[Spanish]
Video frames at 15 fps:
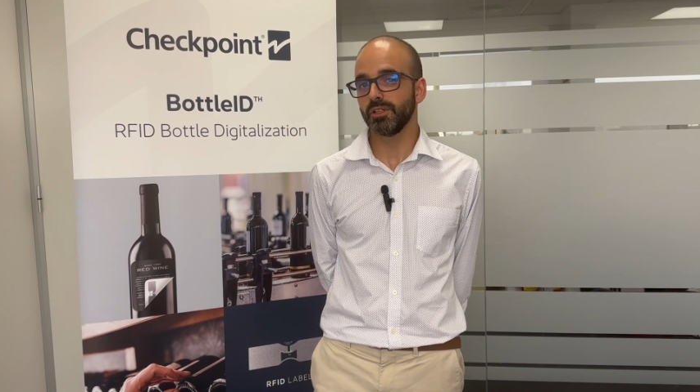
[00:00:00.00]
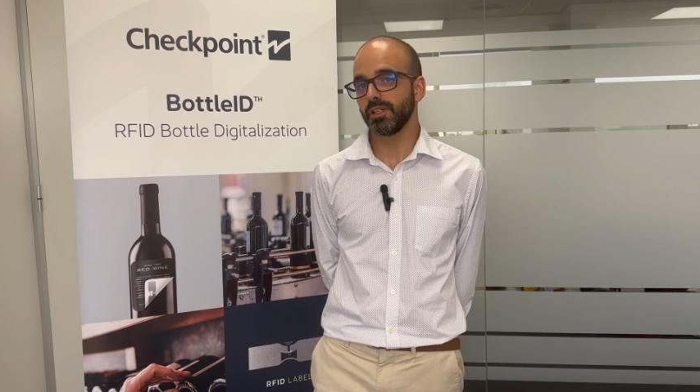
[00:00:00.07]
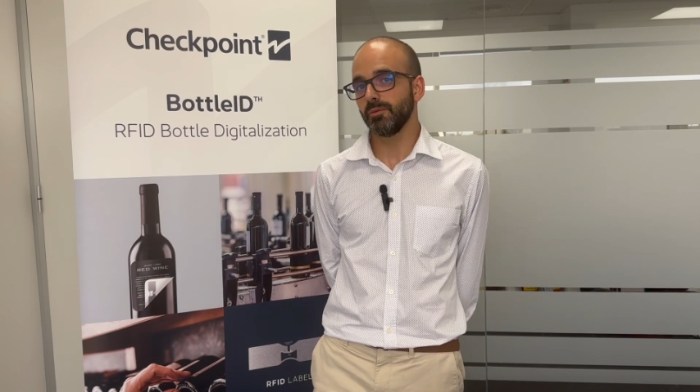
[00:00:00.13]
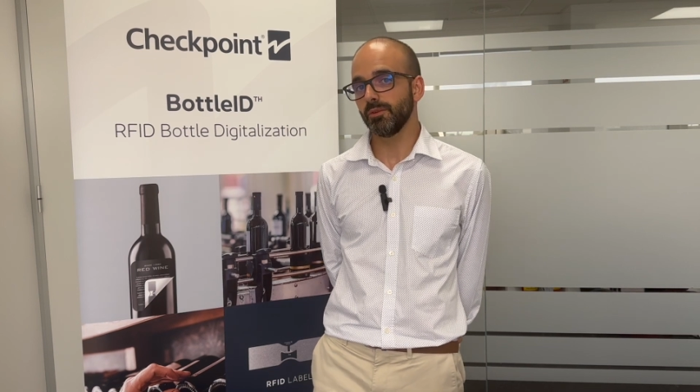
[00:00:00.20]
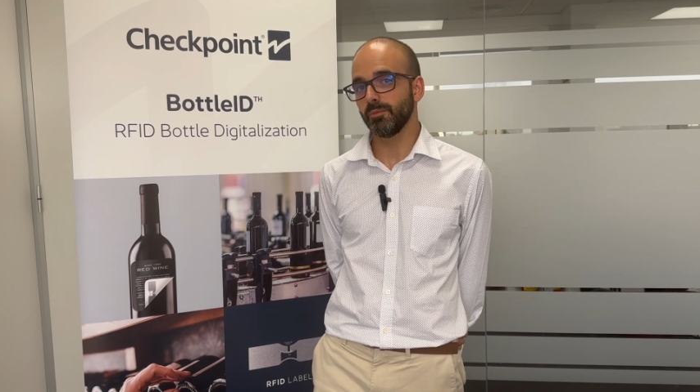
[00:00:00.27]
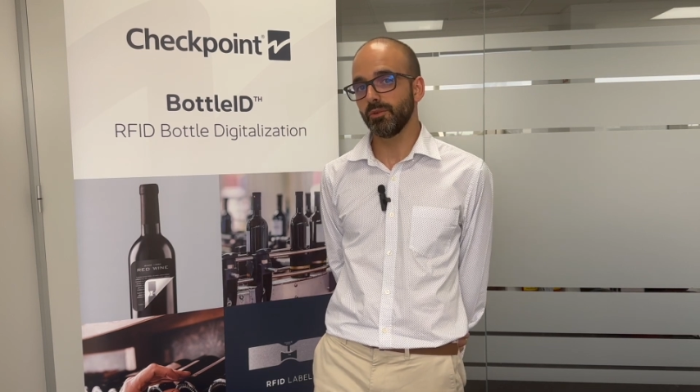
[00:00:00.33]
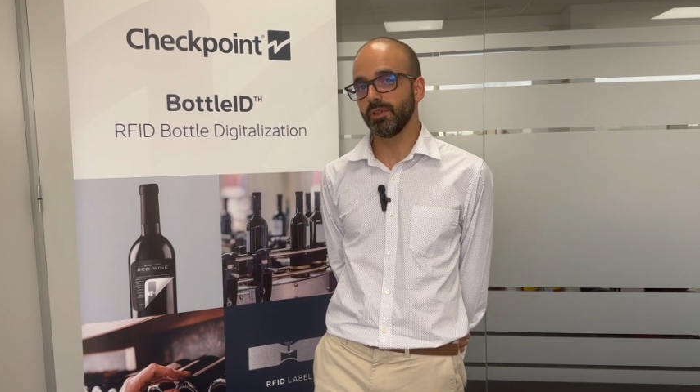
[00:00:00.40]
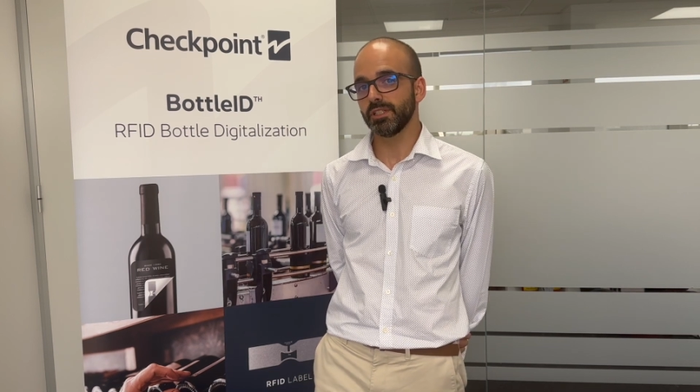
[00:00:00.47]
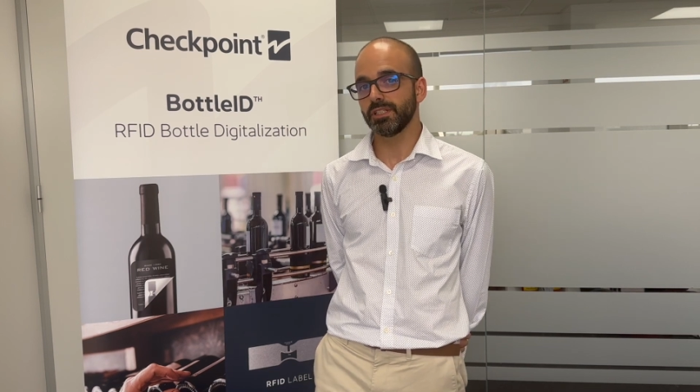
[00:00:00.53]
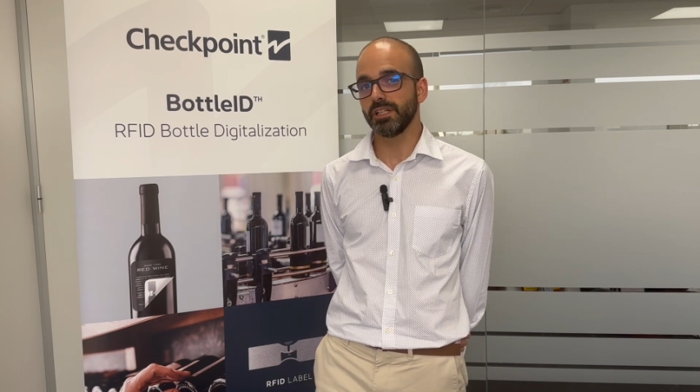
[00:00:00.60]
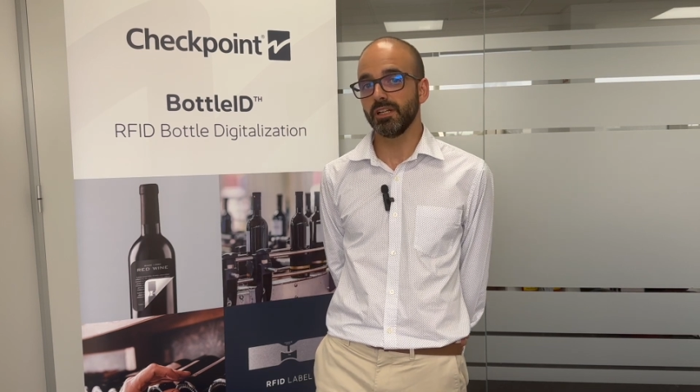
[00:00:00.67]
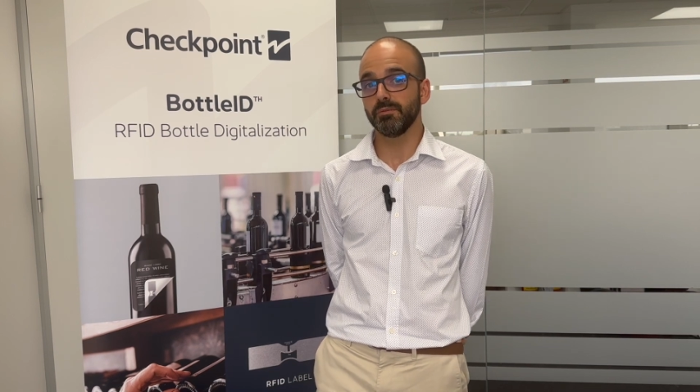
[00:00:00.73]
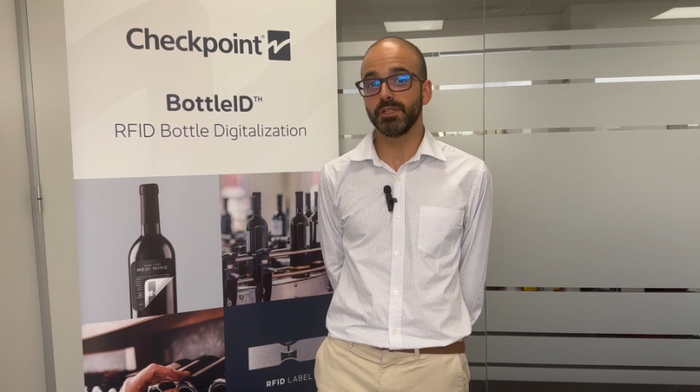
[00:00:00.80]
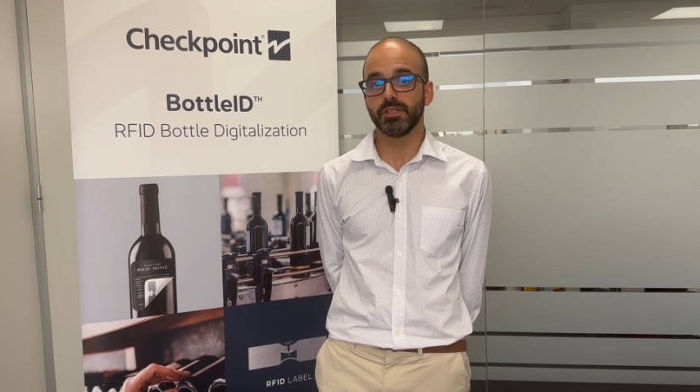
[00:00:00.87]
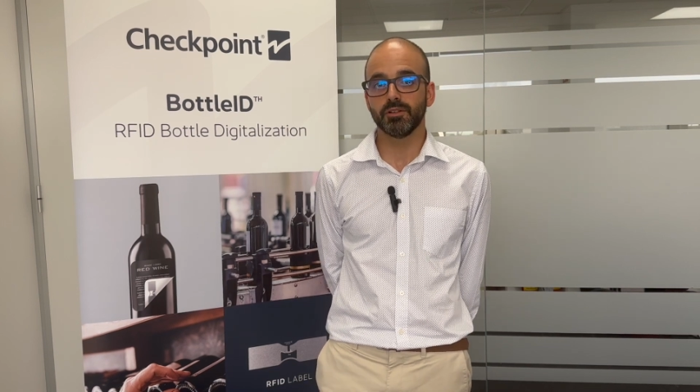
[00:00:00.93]
ejemplo puede ser
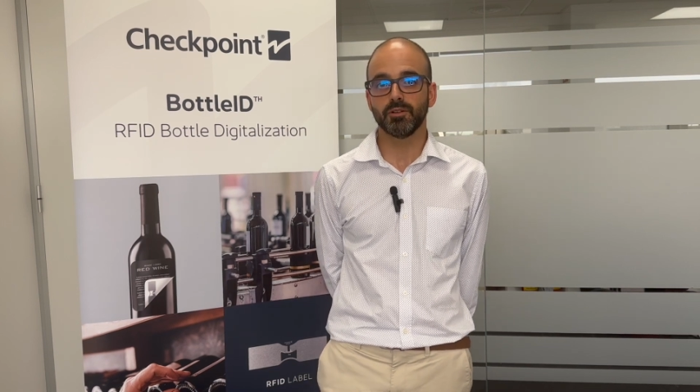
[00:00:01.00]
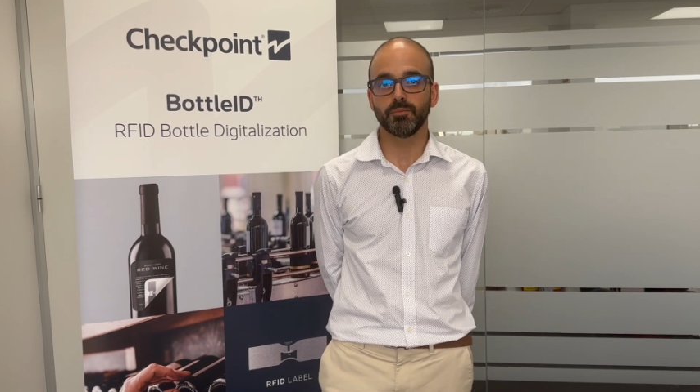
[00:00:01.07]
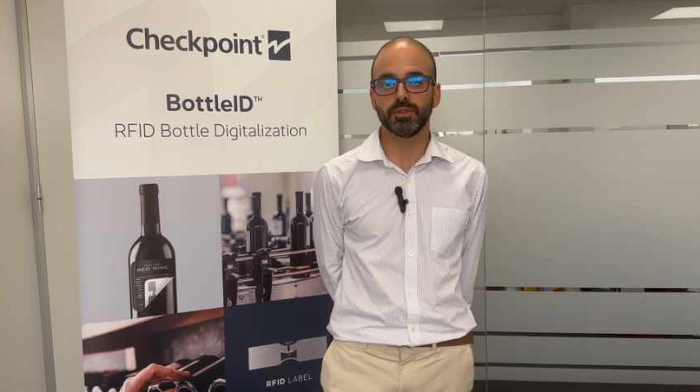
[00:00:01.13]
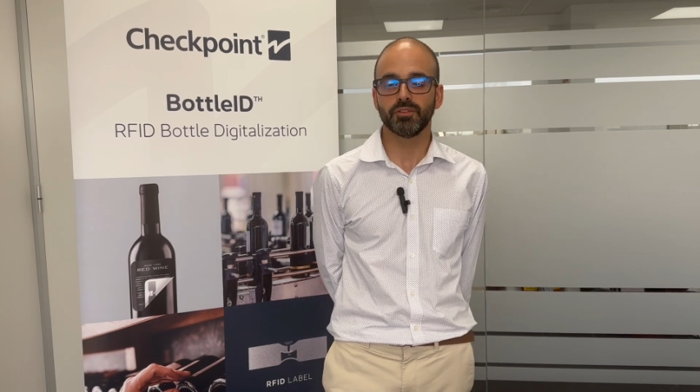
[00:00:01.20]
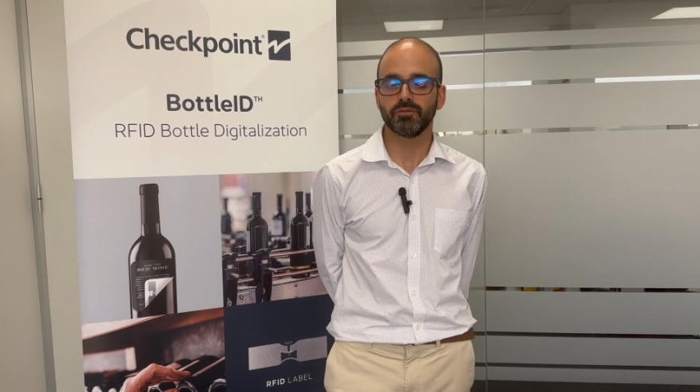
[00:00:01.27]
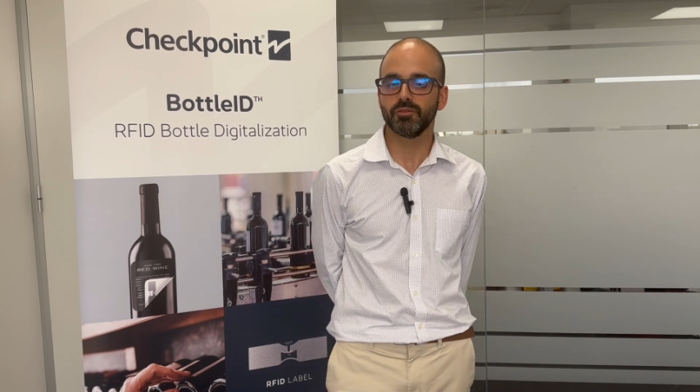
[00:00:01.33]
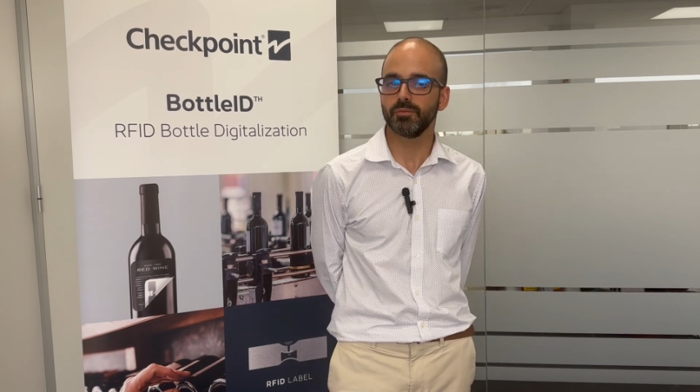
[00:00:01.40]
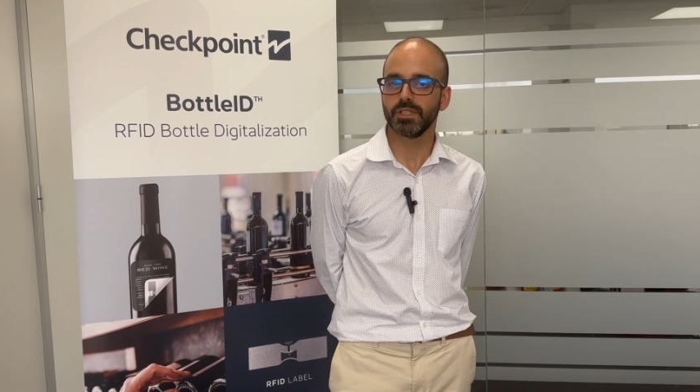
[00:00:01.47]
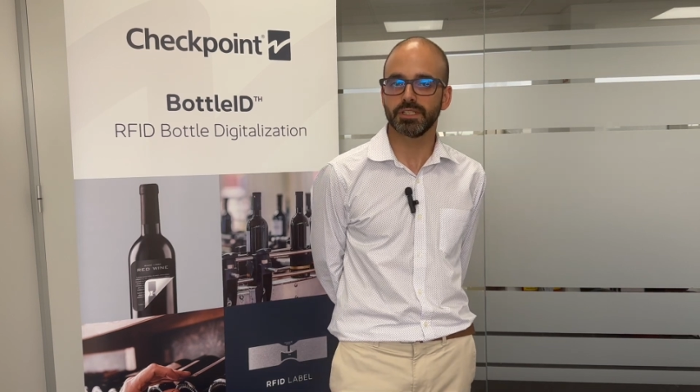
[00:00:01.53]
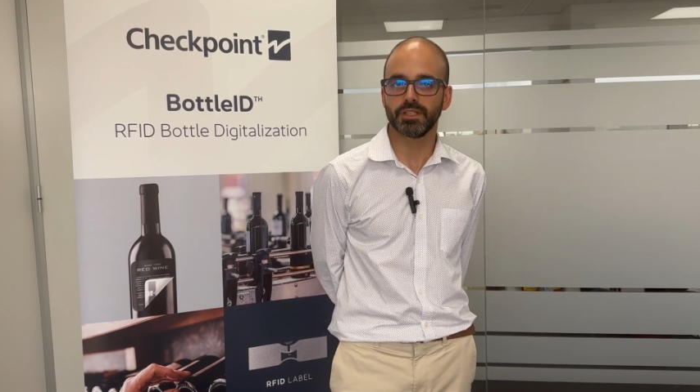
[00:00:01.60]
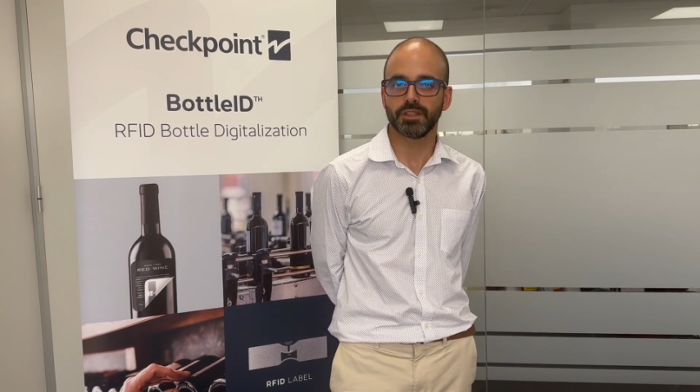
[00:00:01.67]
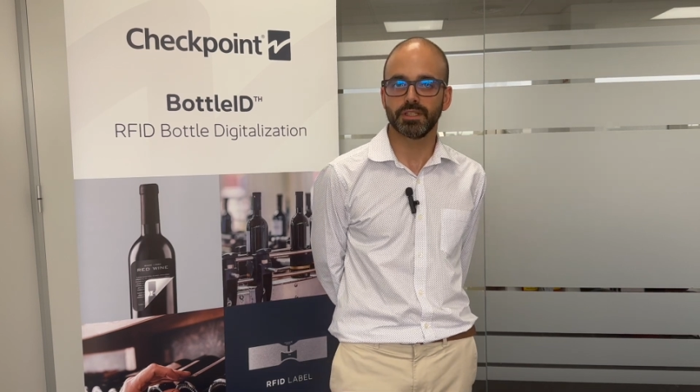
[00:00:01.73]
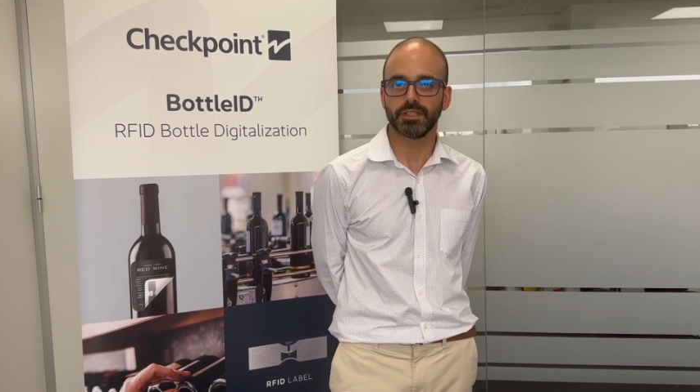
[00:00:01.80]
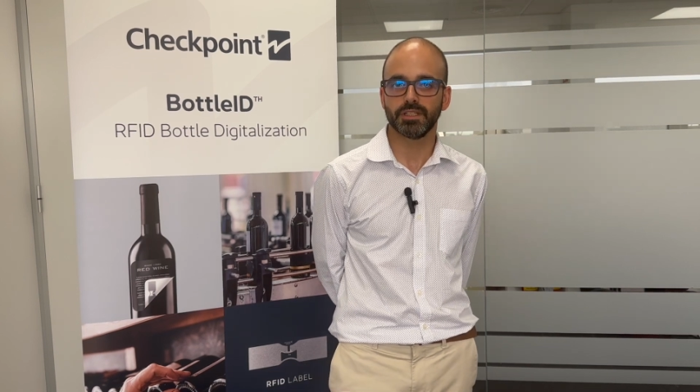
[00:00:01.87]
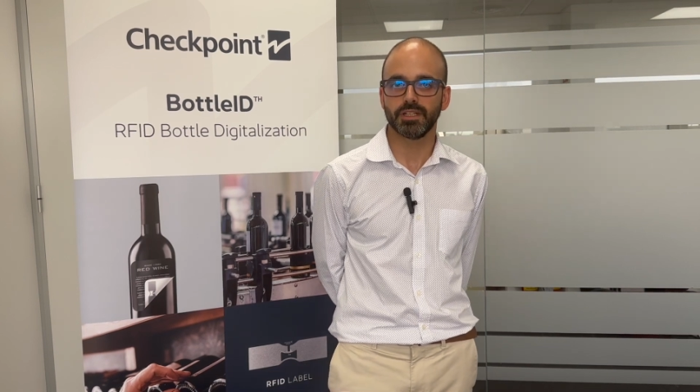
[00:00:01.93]
el vino, perfumes,
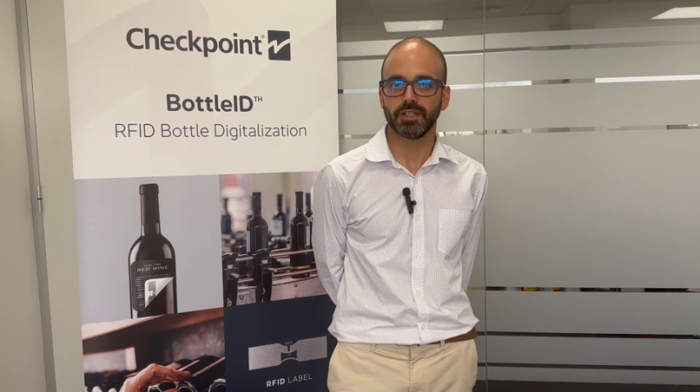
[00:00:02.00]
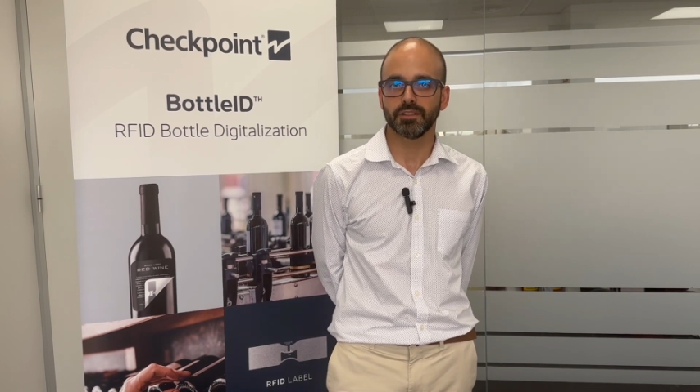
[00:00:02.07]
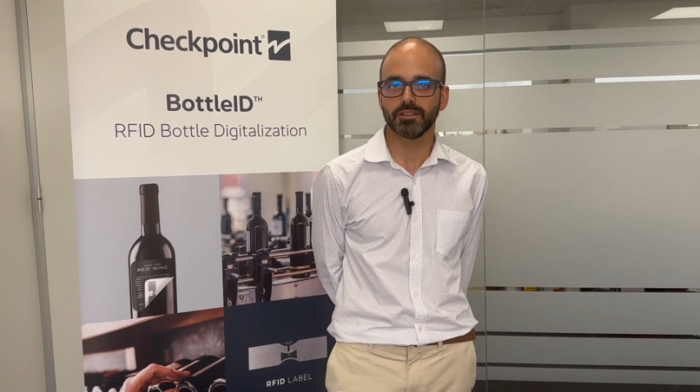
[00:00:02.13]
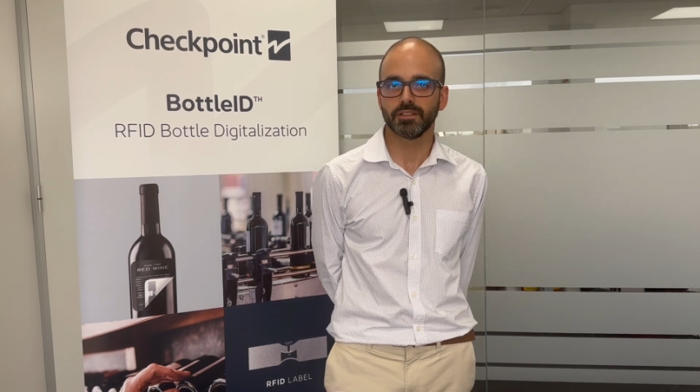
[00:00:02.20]
etc.